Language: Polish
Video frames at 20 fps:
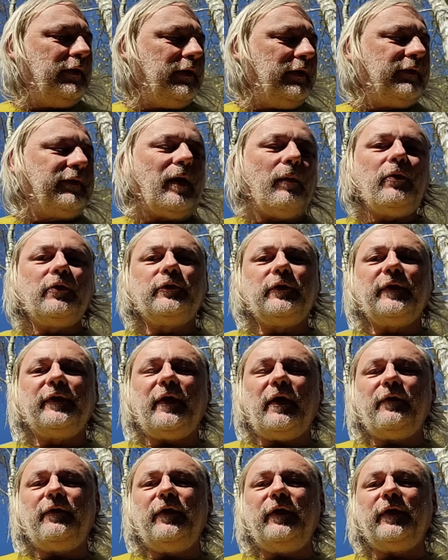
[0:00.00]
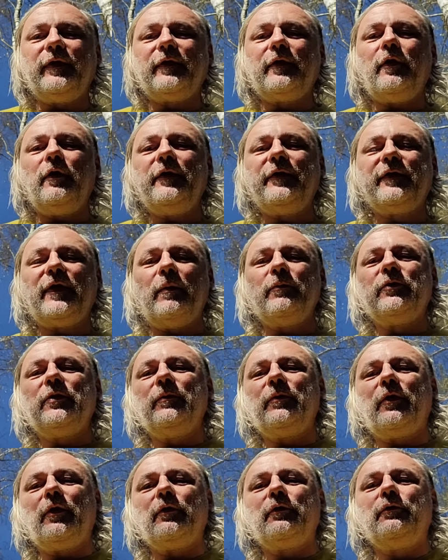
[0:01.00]
samo to zjawisko i w
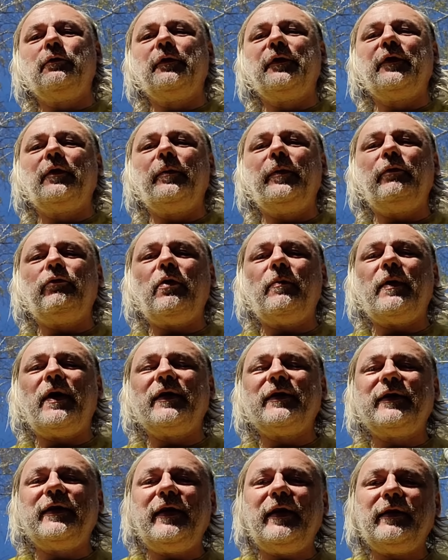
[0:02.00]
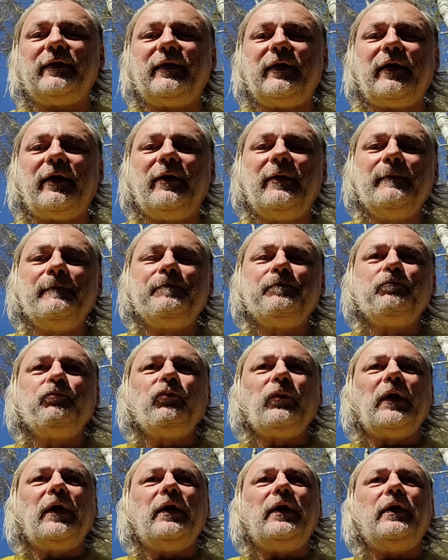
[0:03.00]
tamtym roku zrobiłem ankietę
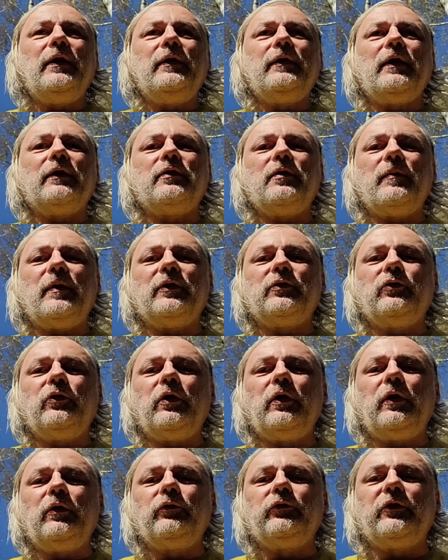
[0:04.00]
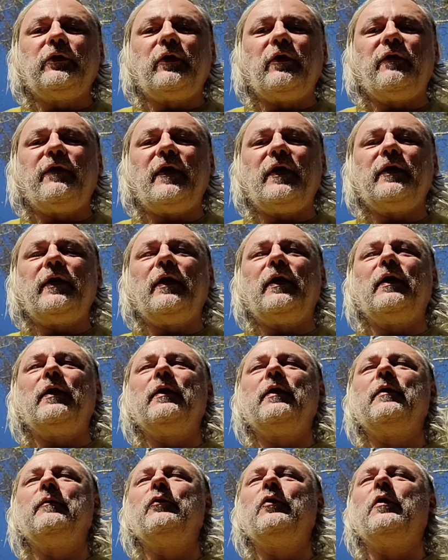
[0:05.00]
y, na temat użytkowania
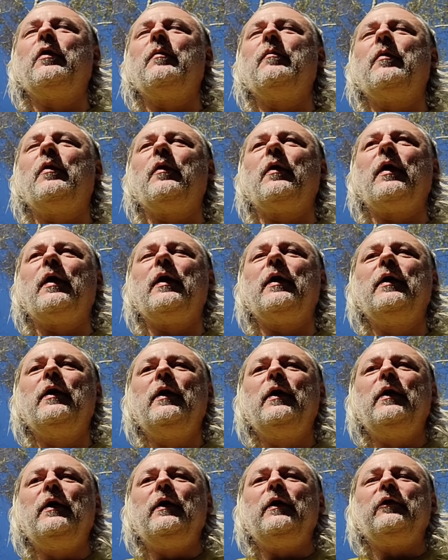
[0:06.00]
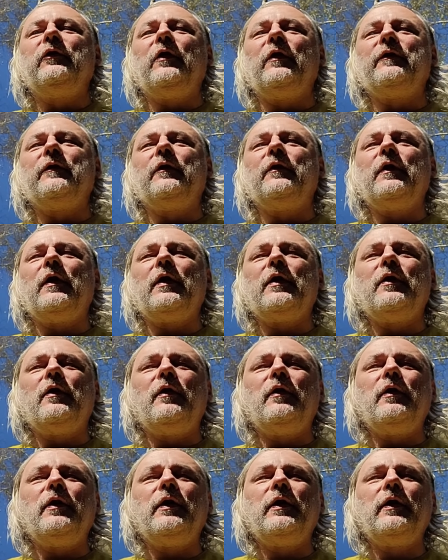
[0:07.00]
muchomora
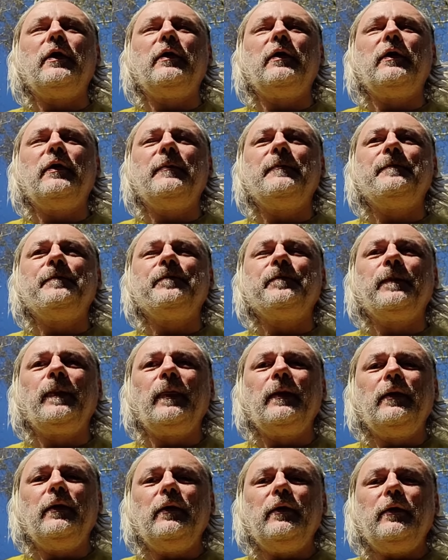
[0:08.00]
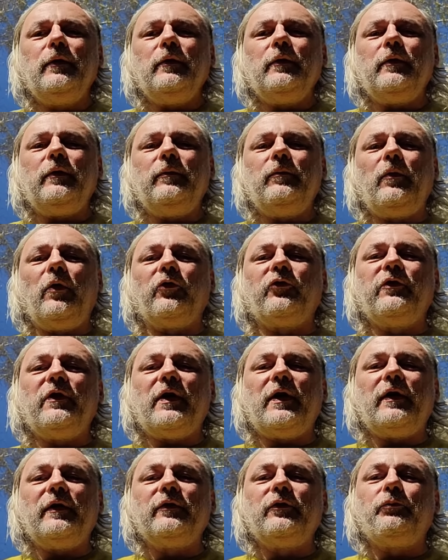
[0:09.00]
czerwonego i
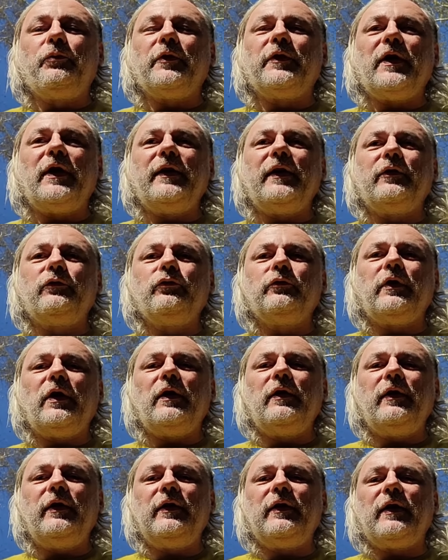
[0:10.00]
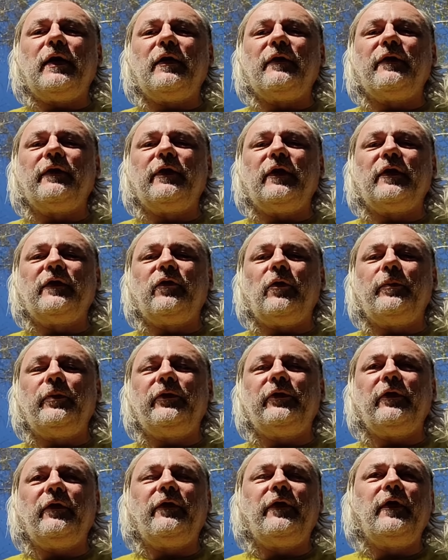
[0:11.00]
można, podaję tutaj linka w, też w
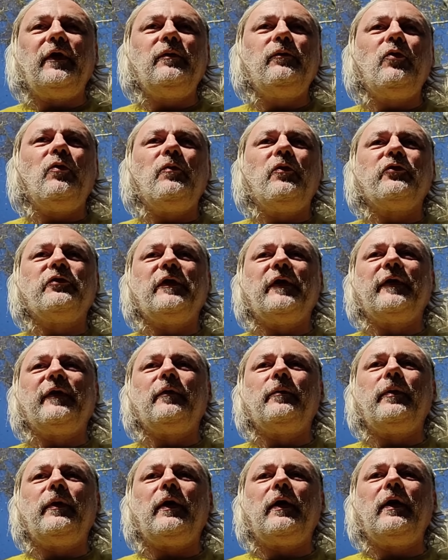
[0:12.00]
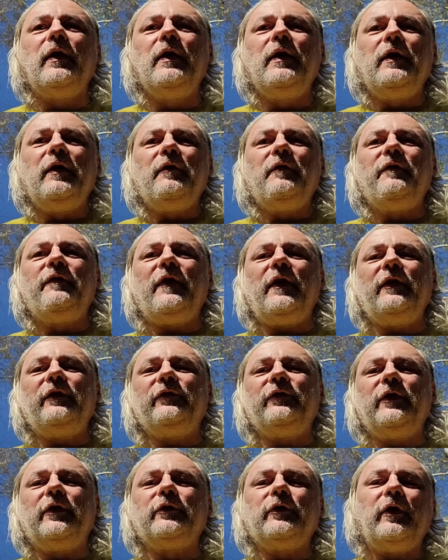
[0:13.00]
opisie filmu, można sobie
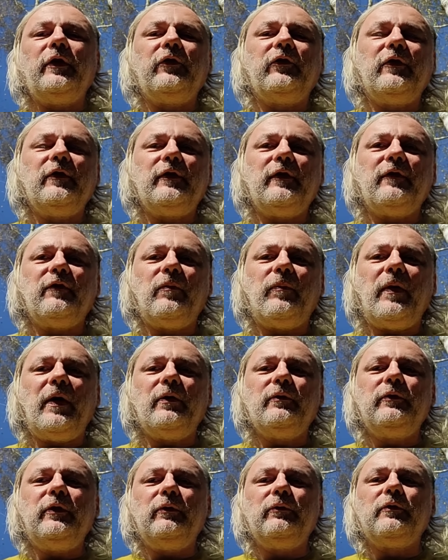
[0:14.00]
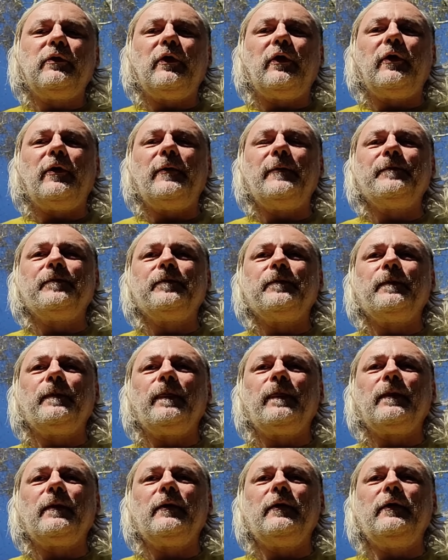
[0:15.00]
wejść i kto jeszcze nie wypełnił, to,
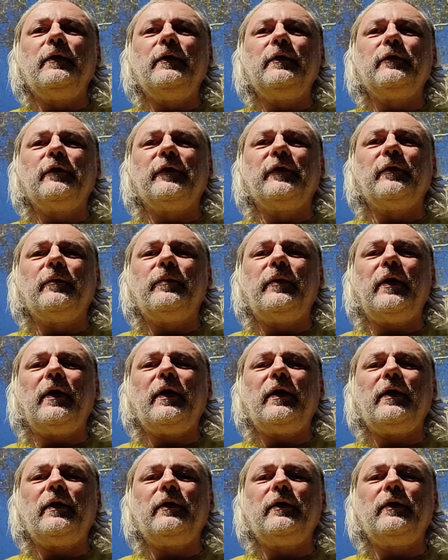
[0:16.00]
mm, to sobie